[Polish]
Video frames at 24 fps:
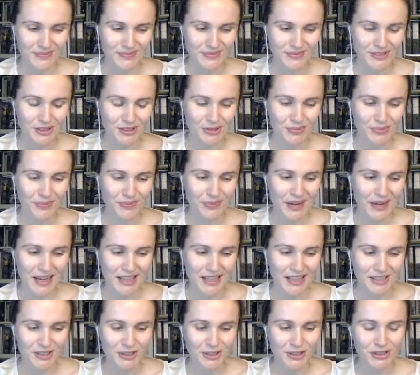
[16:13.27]
czy
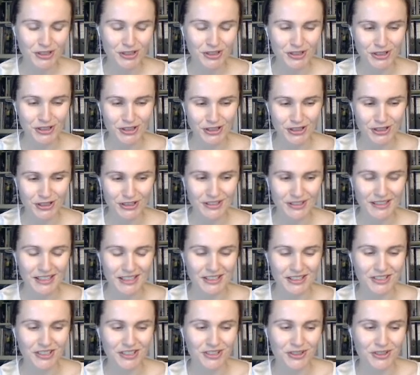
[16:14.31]
Paryż e,
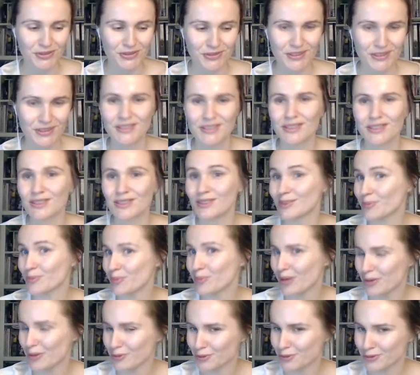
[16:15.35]
ten rzeczywisty
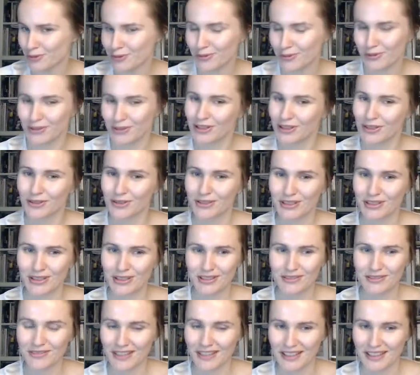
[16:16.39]
spełnił Twoje
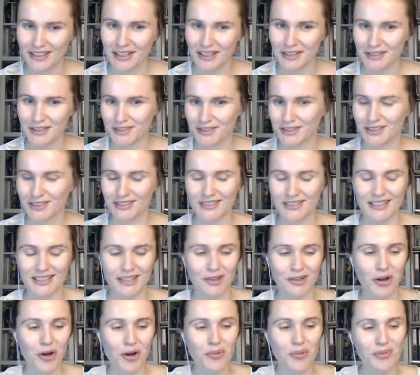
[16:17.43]
oczekiwania i czy
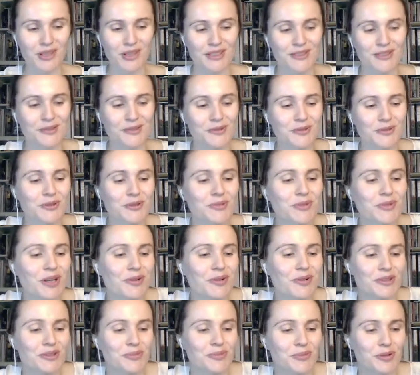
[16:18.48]
ten obraz, który
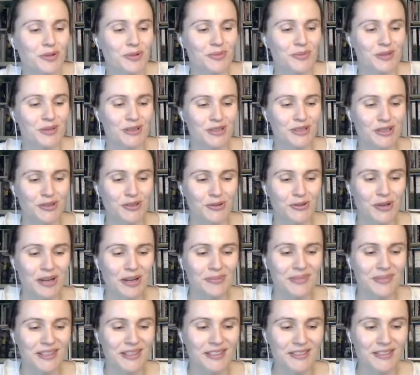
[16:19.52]
miałaś po obejrzeniu
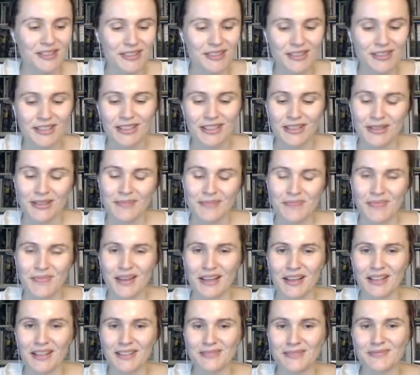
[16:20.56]
Amelii,
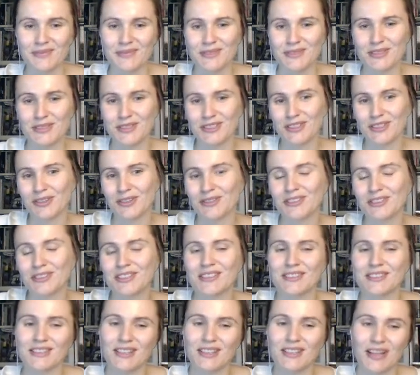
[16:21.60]
e, czy on
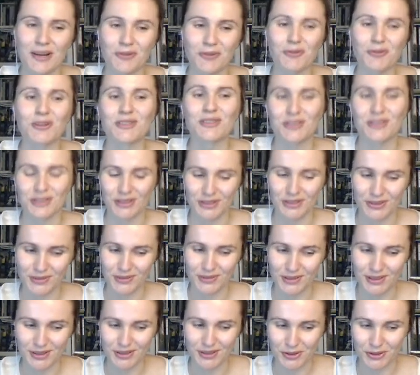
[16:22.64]
się zgrał z
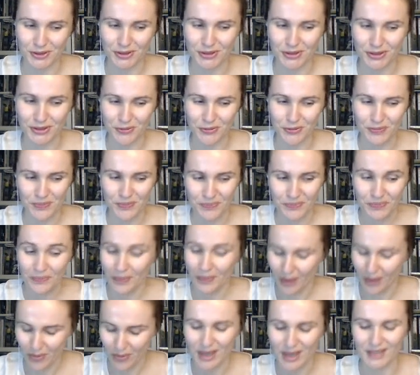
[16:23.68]
rzeczywistością?
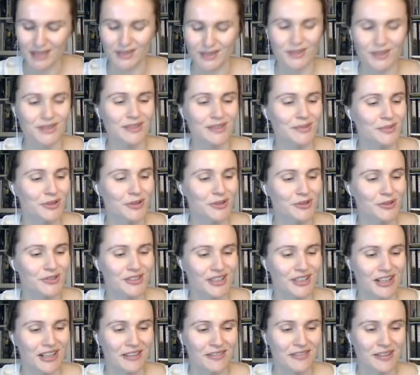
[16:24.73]
Bardzo jestem tego
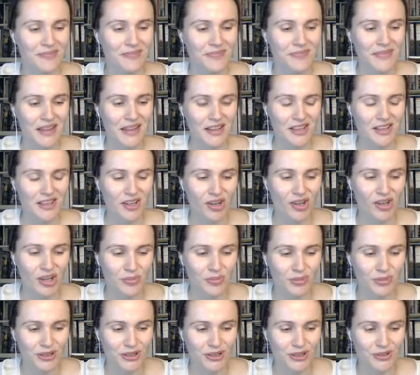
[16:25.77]
ciekawa. Ola
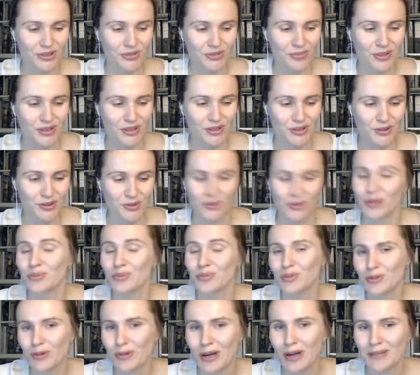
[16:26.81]
pisze, że w Paryżu nie
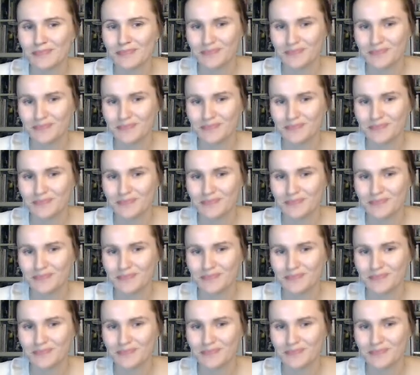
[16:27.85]
była.